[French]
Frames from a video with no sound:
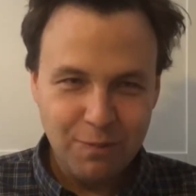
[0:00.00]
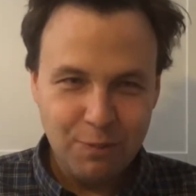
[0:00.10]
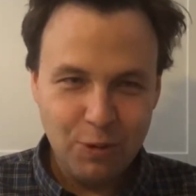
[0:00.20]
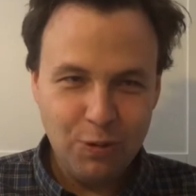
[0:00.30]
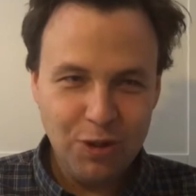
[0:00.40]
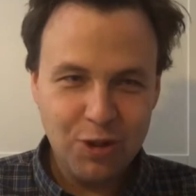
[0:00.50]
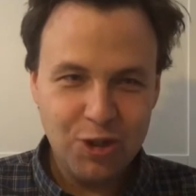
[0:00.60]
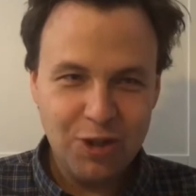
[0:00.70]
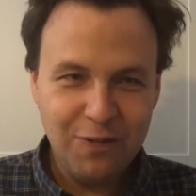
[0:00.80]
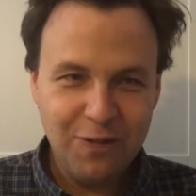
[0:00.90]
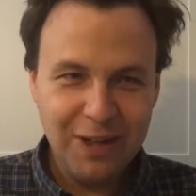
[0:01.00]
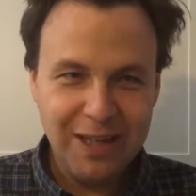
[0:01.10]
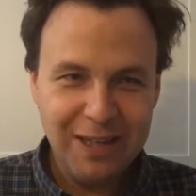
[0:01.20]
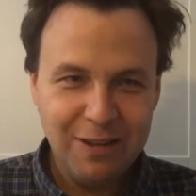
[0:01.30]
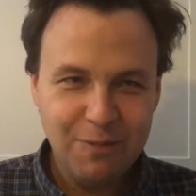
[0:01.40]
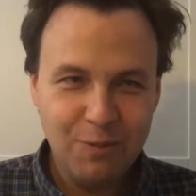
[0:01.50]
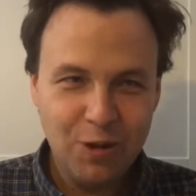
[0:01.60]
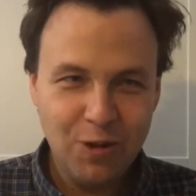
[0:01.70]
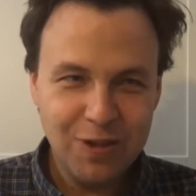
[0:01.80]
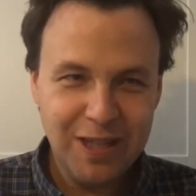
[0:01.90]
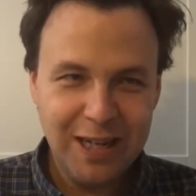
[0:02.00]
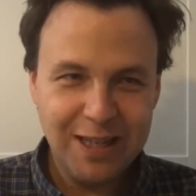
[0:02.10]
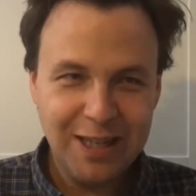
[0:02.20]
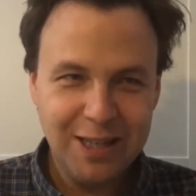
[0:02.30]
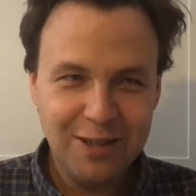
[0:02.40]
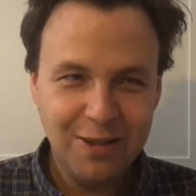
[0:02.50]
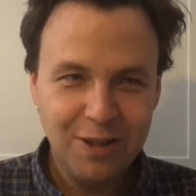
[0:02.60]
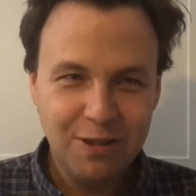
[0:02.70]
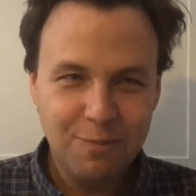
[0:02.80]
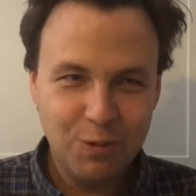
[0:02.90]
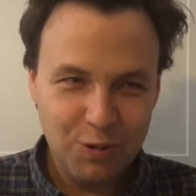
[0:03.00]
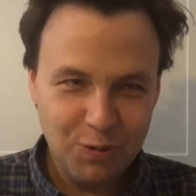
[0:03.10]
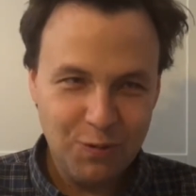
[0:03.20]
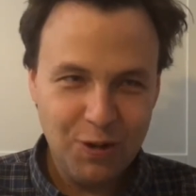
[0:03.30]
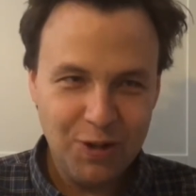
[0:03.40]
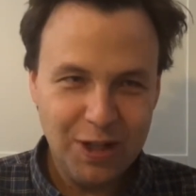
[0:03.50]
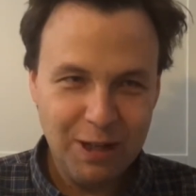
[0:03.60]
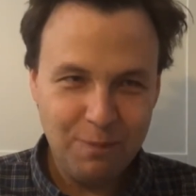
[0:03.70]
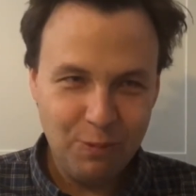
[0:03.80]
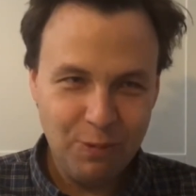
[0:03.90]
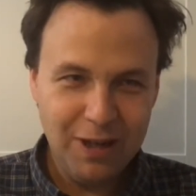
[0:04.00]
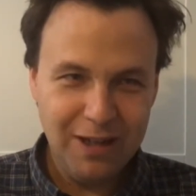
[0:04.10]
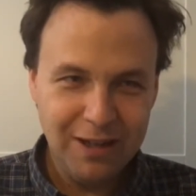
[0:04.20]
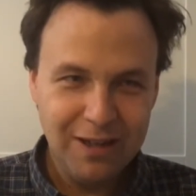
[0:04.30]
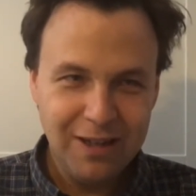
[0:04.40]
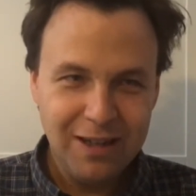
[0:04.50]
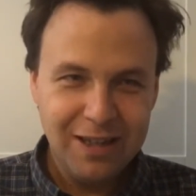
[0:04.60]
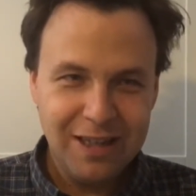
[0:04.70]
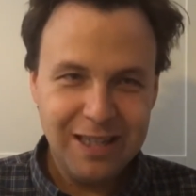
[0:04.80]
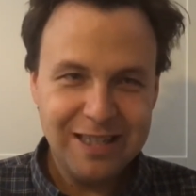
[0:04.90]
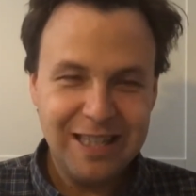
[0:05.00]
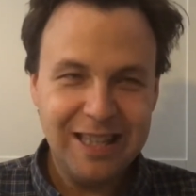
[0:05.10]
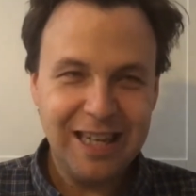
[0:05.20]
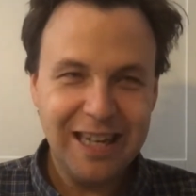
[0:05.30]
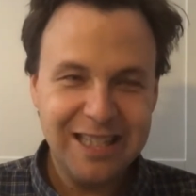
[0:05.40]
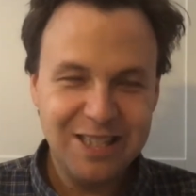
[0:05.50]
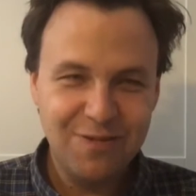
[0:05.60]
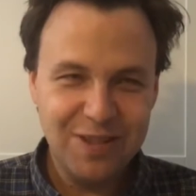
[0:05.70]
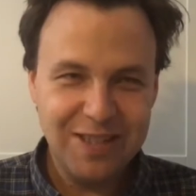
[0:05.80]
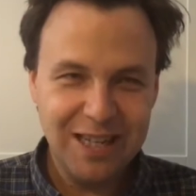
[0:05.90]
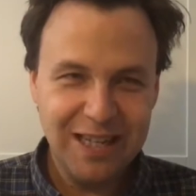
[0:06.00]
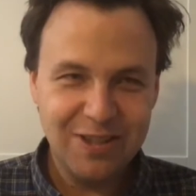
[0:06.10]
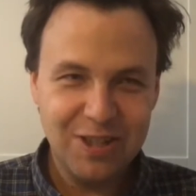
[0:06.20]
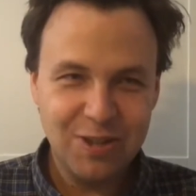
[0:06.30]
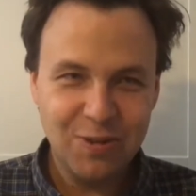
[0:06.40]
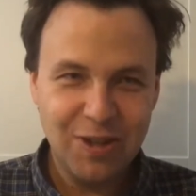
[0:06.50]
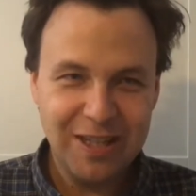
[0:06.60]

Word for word: Pourquoi que je devrais me casser la tête pour trouver un emploi quand c'est très difficile en situation de